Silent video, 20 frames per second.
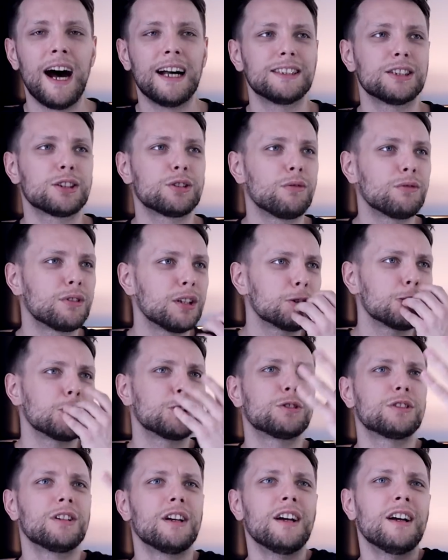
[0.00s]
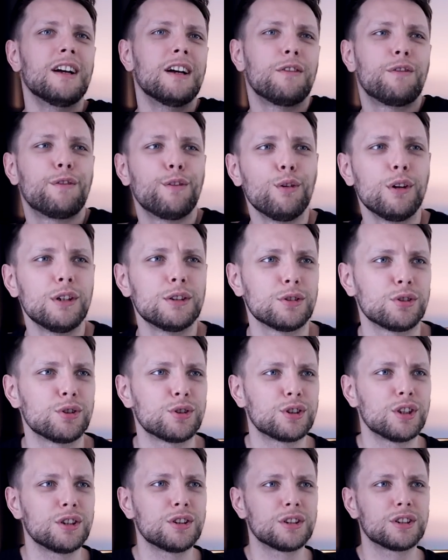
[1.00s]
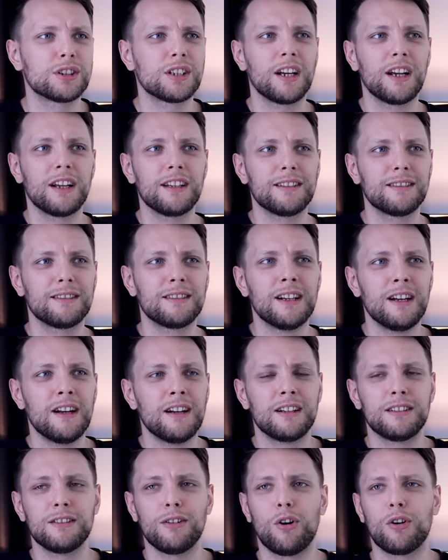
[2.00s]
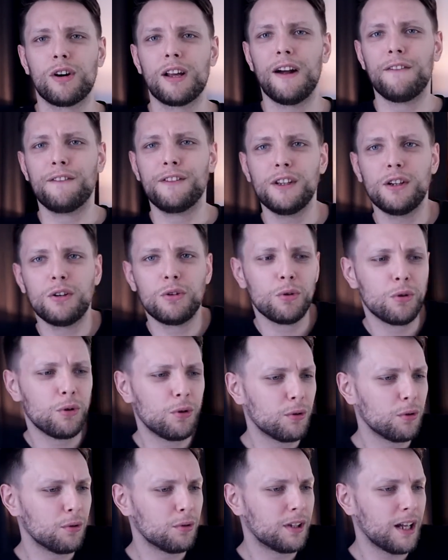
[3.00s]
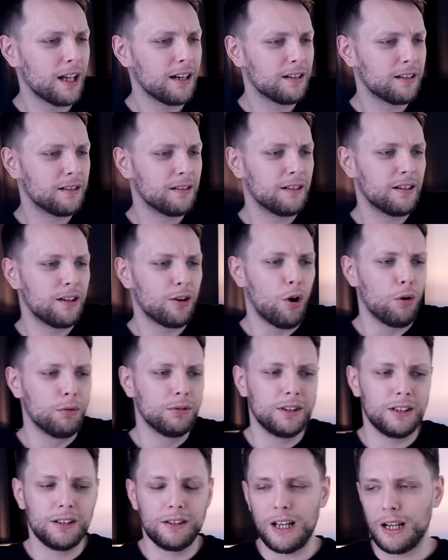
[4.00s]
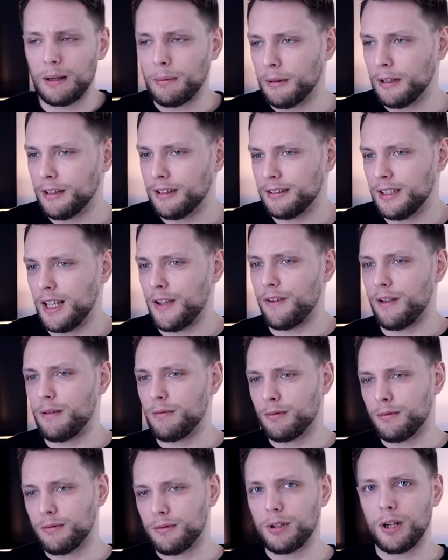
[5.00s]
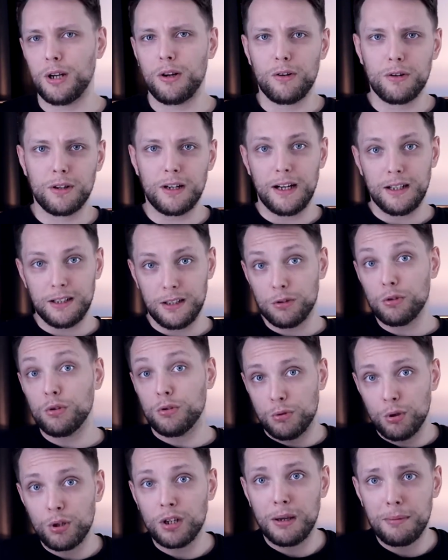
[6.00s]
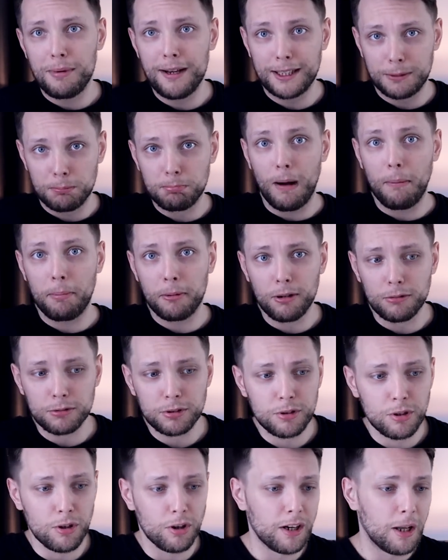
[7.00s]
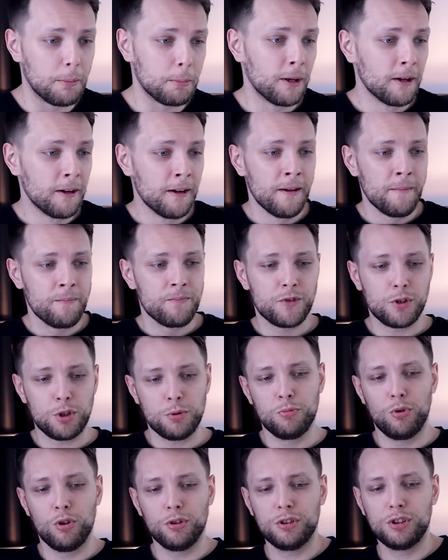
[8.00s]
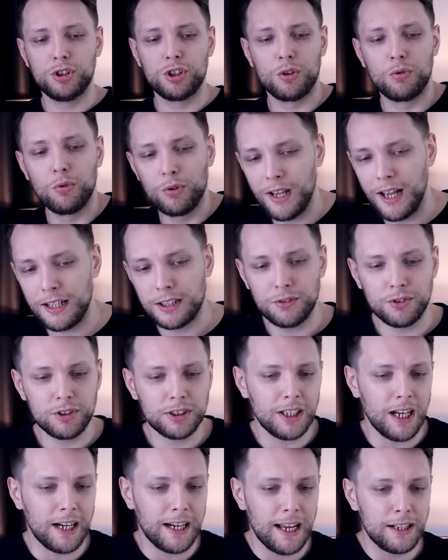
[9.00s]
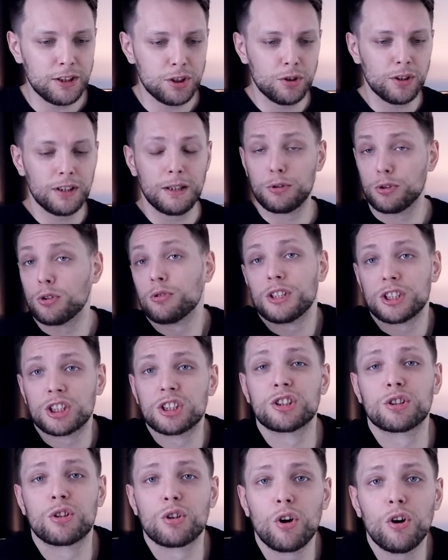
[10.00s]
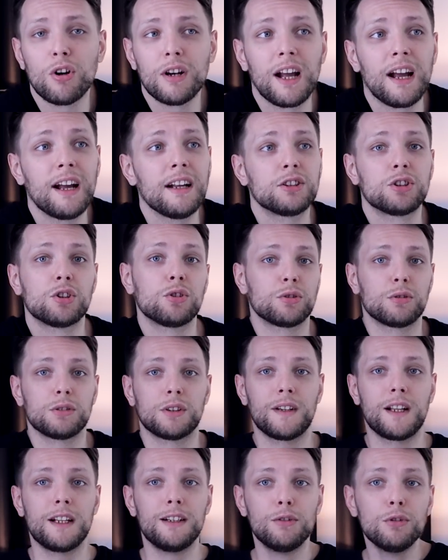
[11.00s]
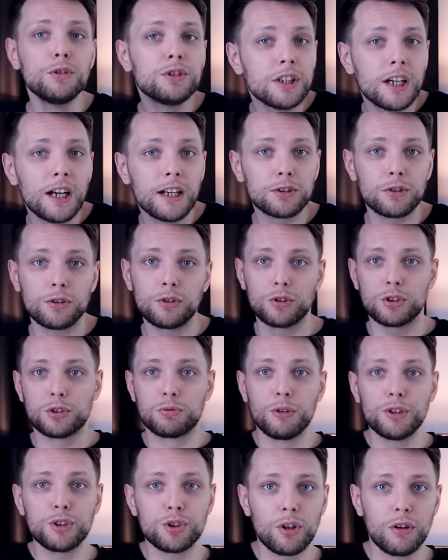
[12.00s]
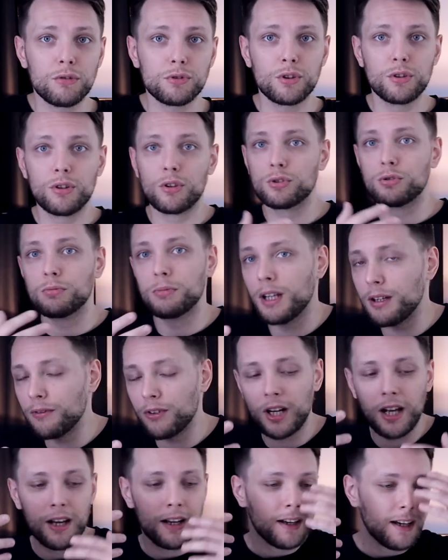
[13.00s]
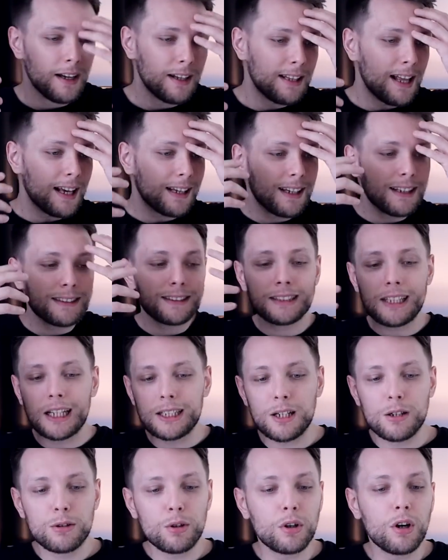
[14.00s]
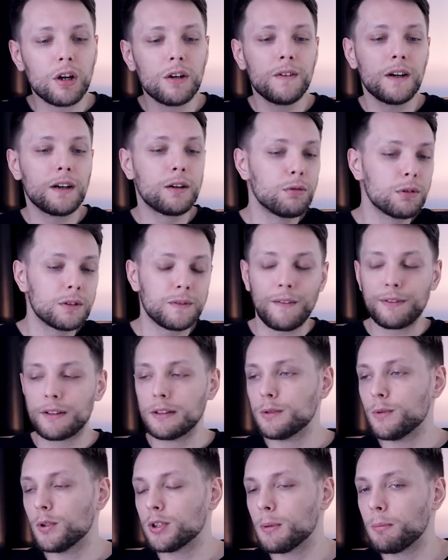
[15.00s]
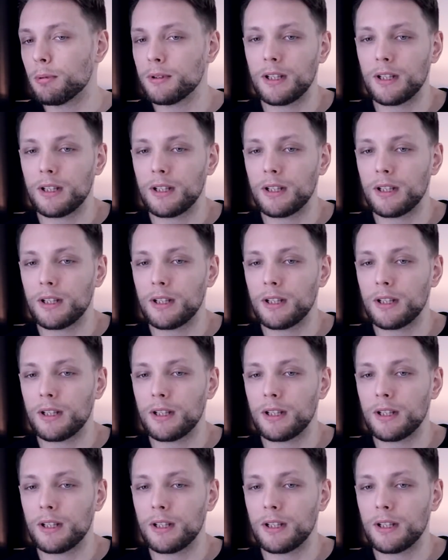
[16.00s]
A zresztą ty coś, Fury coś krzyczy, że o grawiku ten Roddy jakby, nie wiem, którego gra, który niby jest babką, scrollem, coś mu odkrzykuje, ci wszyscy agenci, to nie to są też skrole, czy to są zwykli ludzie, czy oni to słyszą, czy oni rozumieją, w ogóle na jakiej zasadzie ktokolwiek, kurwa, w tym świecie